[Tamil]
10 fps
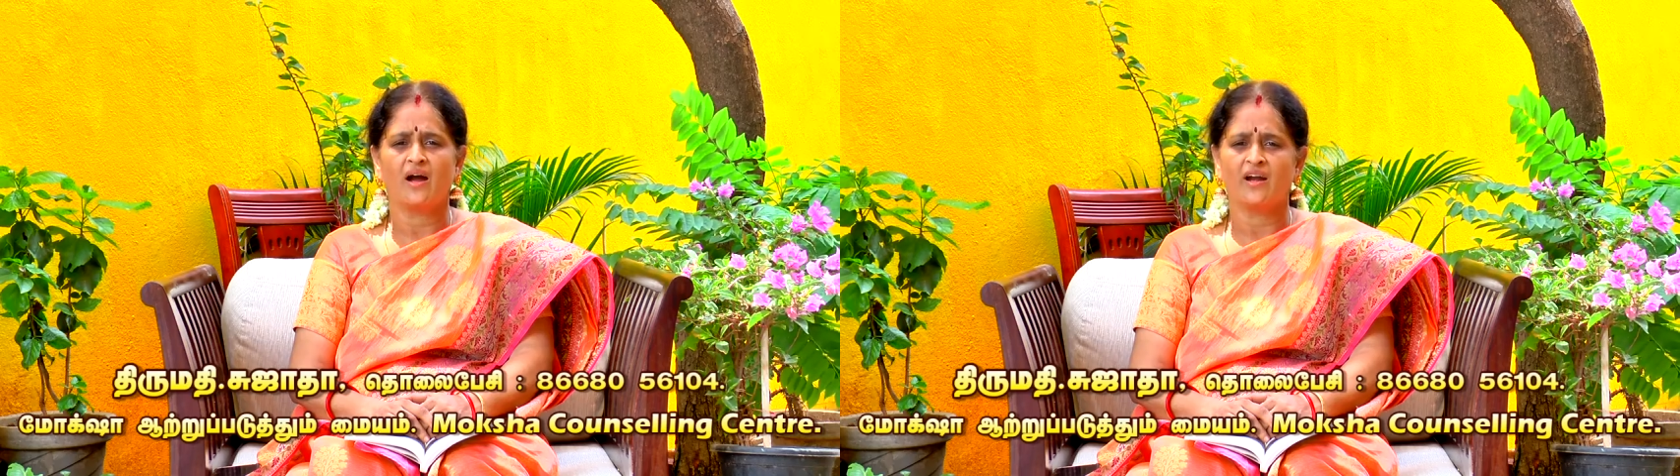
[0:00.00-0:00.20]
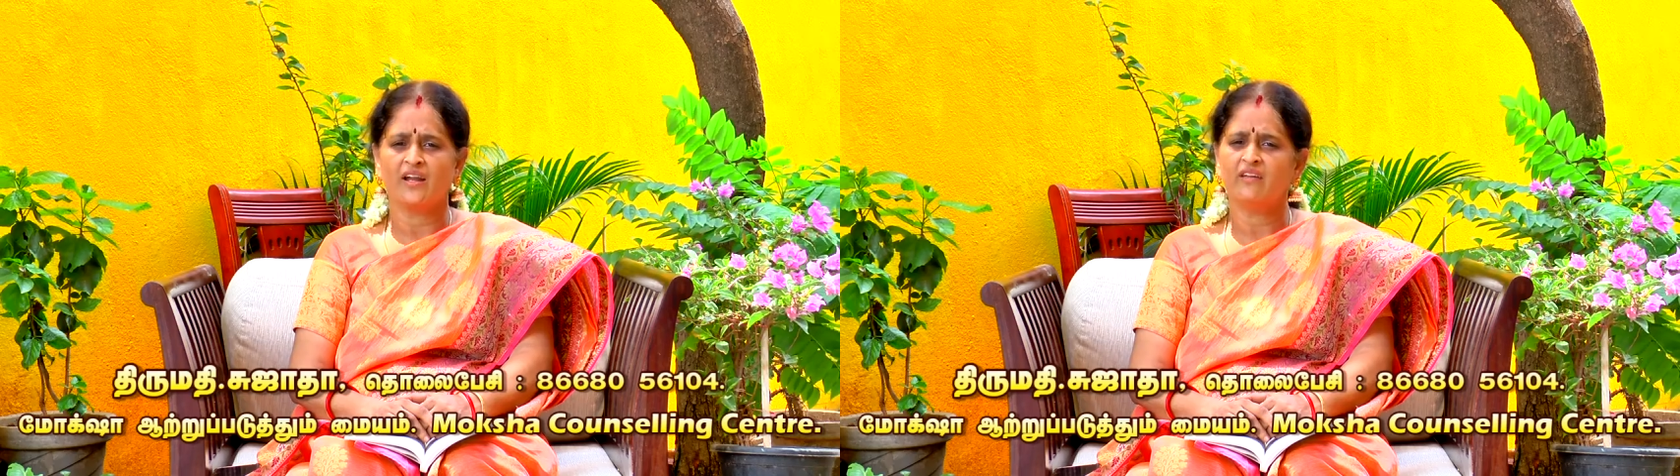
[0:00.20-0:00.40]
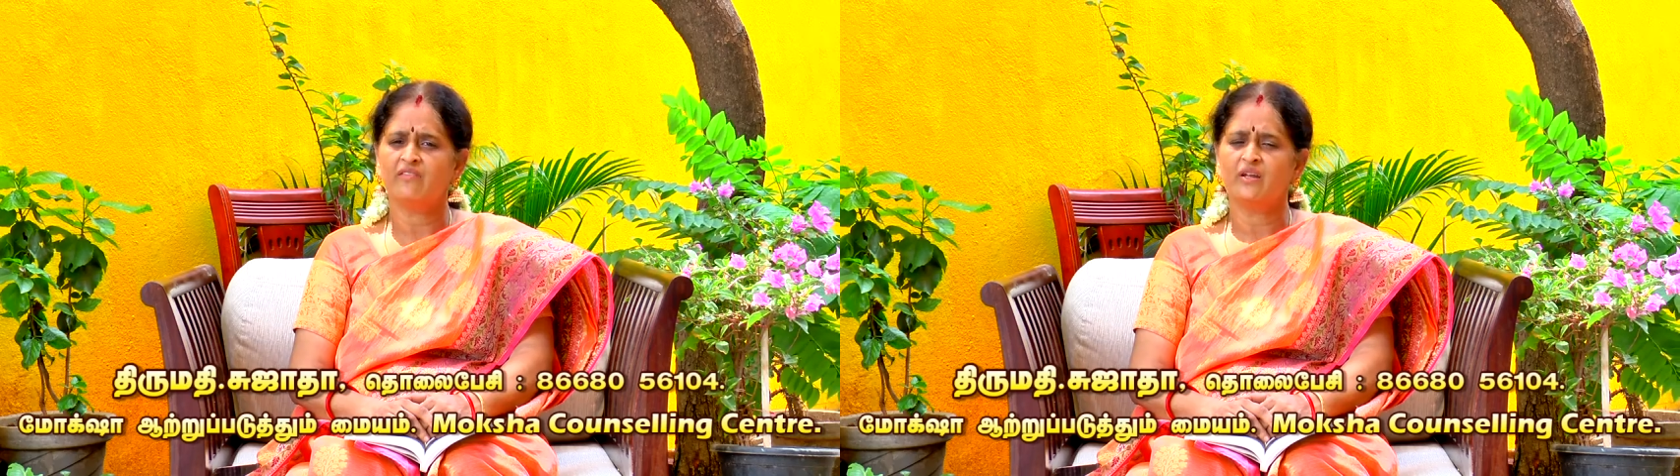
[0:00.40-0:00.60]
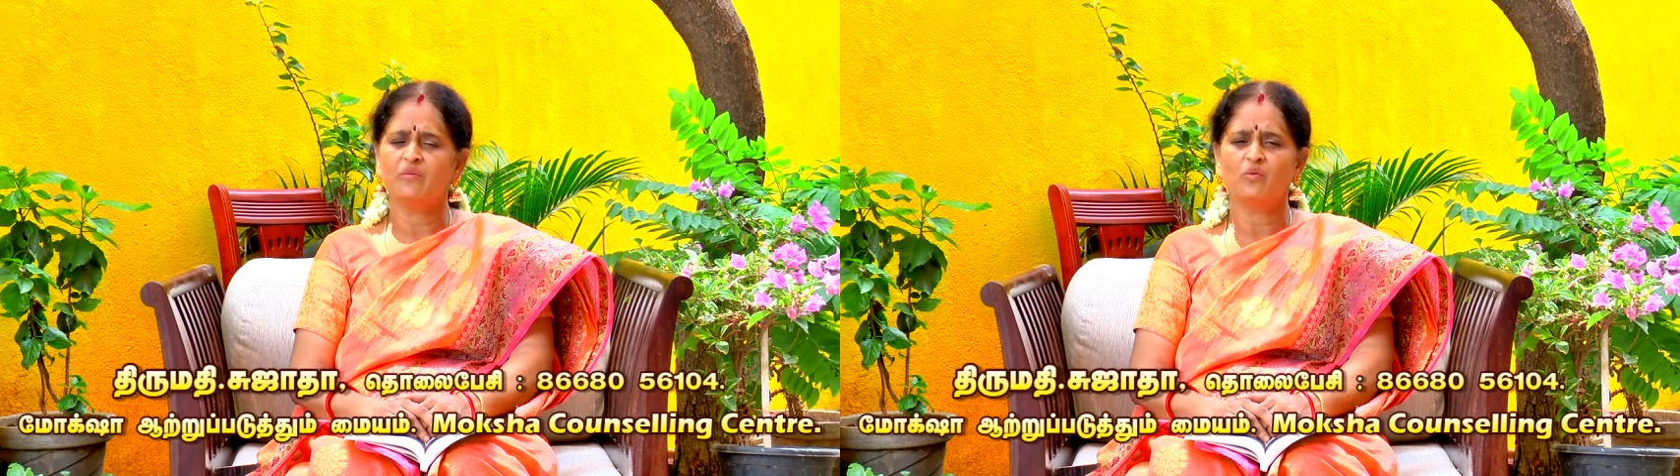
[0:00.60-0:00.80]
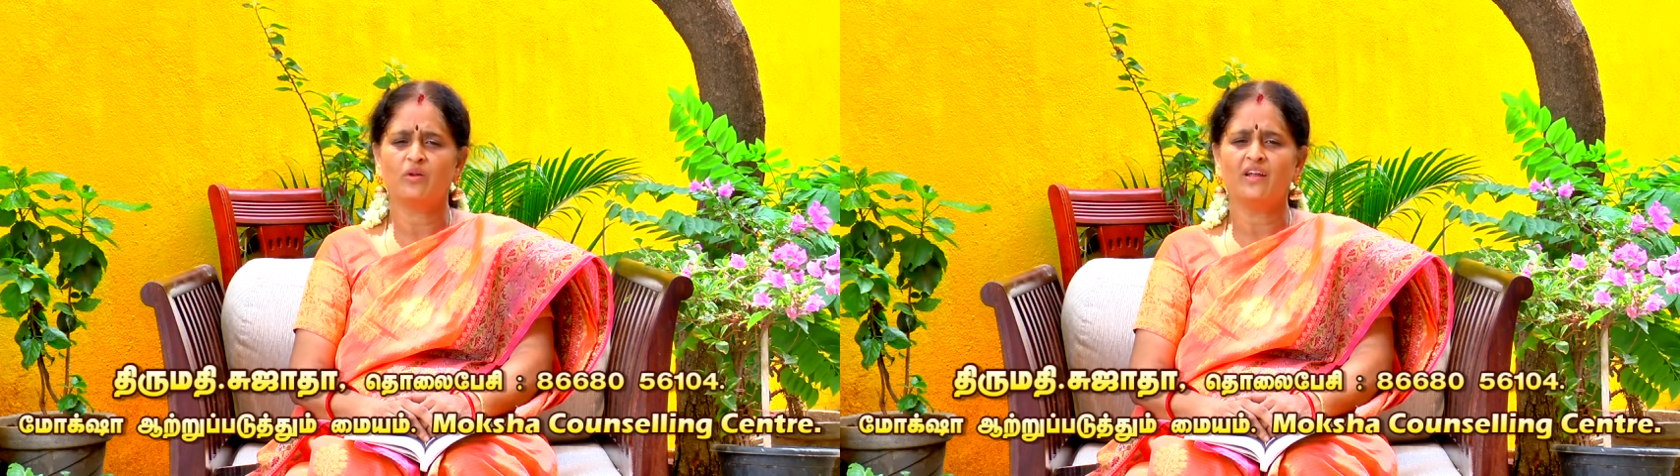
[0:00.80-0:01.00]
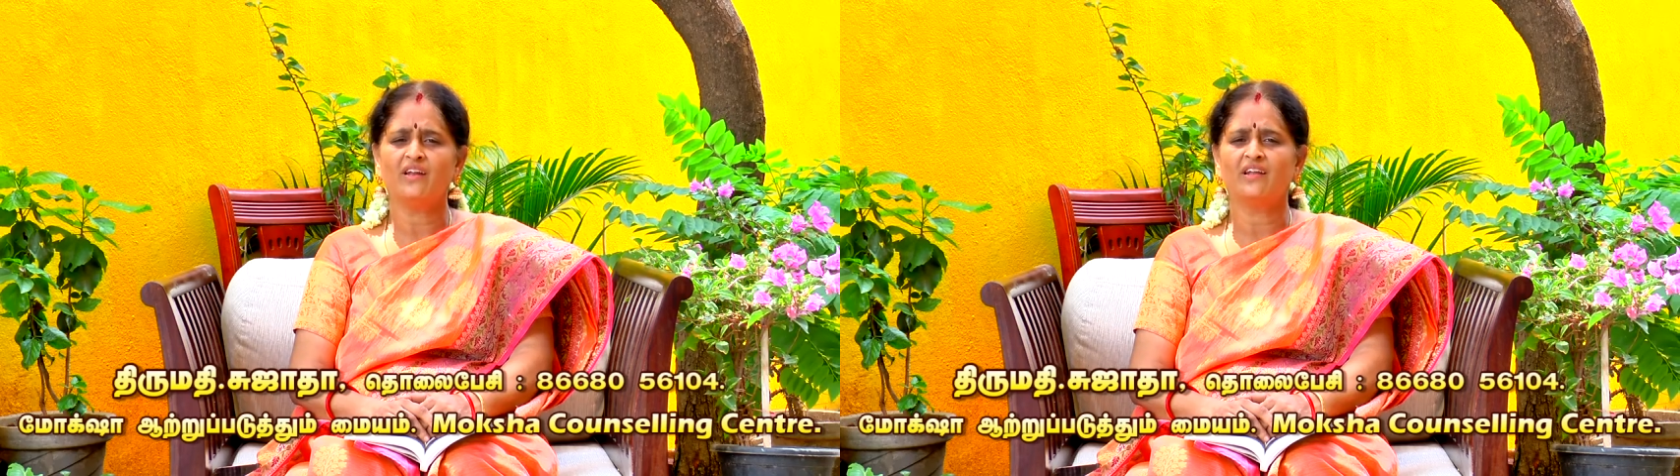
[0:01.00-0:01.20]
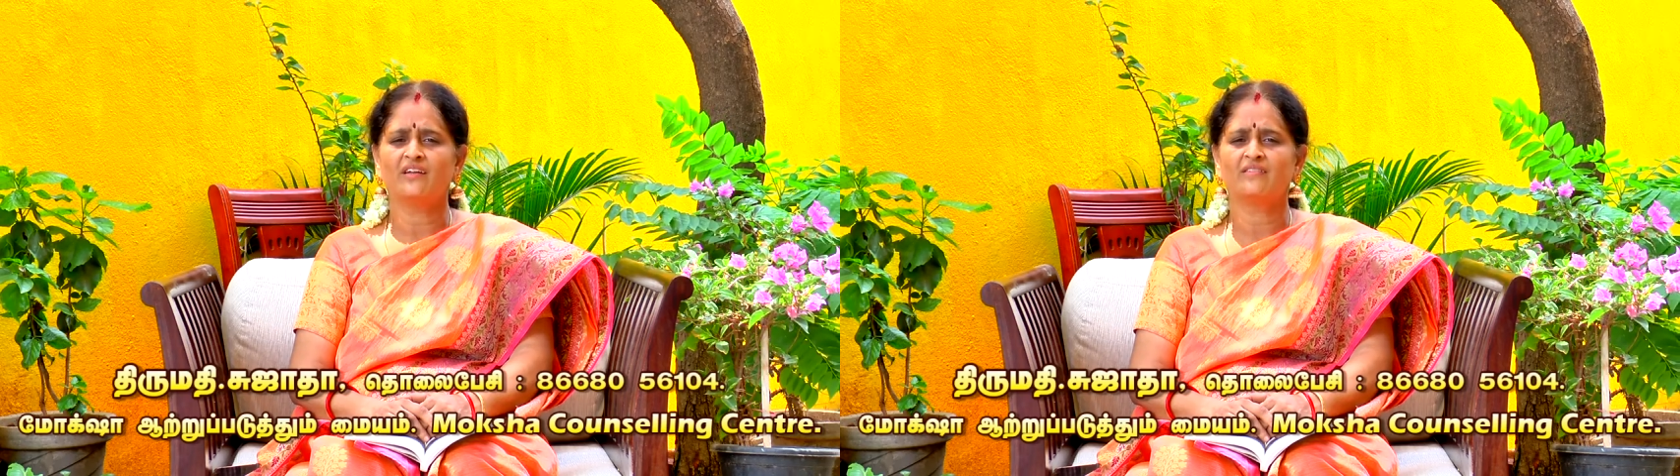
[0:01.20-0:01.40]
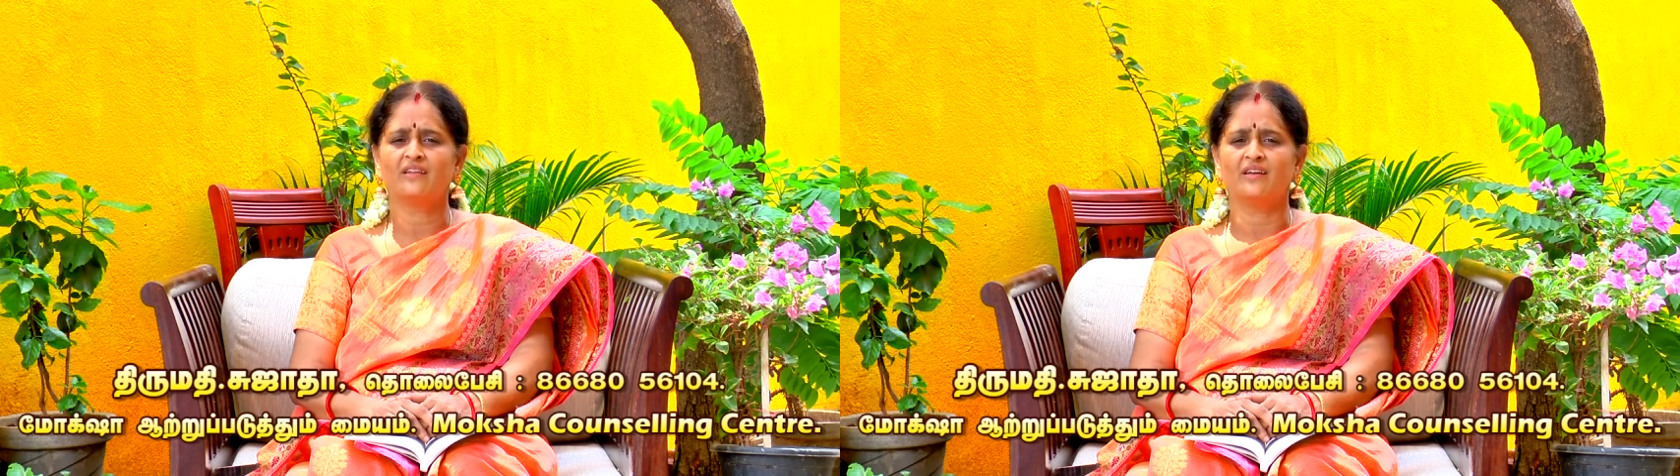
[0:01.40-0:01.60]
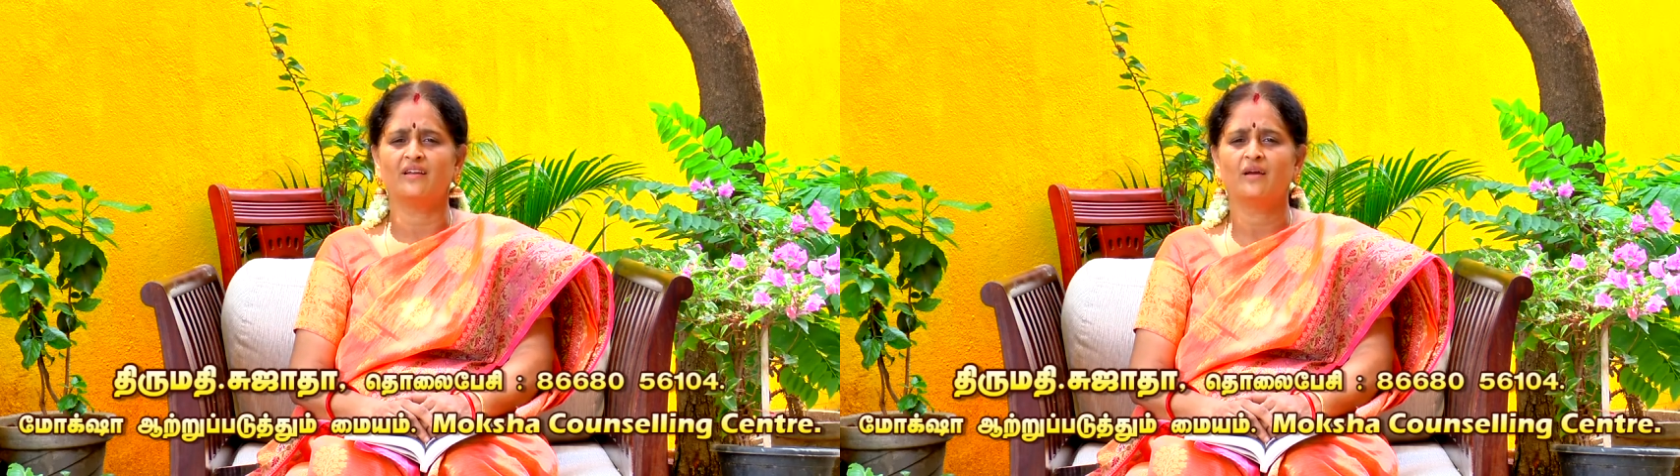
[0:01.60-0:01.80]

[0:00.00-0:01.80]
அனைவரையும் ஒரே நேரத்தில்